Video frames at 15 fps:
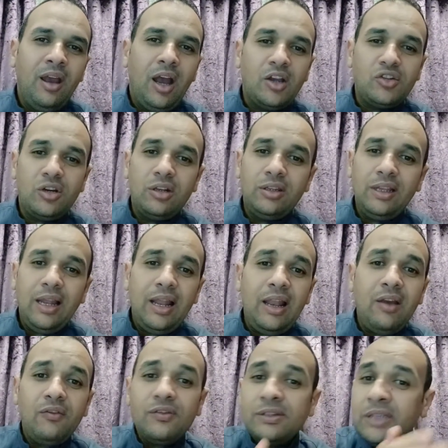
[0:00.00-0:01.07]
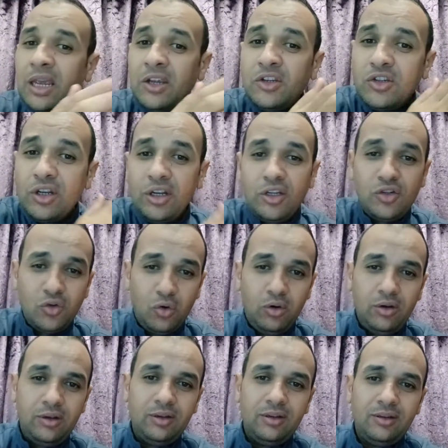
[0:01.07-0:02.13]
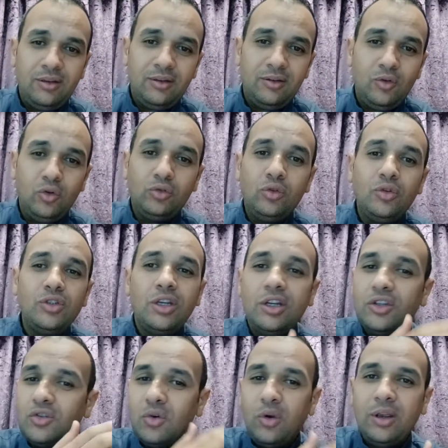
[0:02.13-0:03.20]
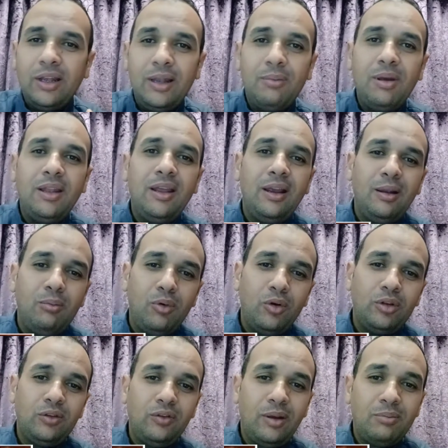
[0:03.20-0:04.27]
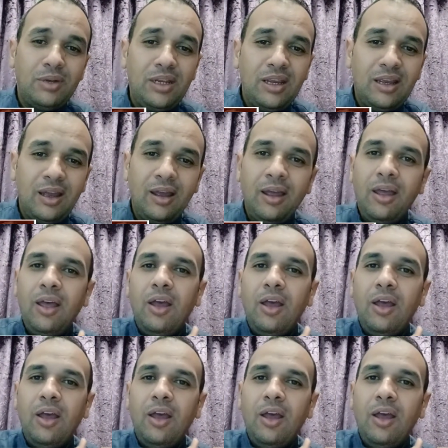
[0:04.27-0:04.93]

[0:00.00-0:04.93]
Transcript: عشرات الالاف زي جيري شوك دكتور جيري شوك اللي بدا البورد في امريكا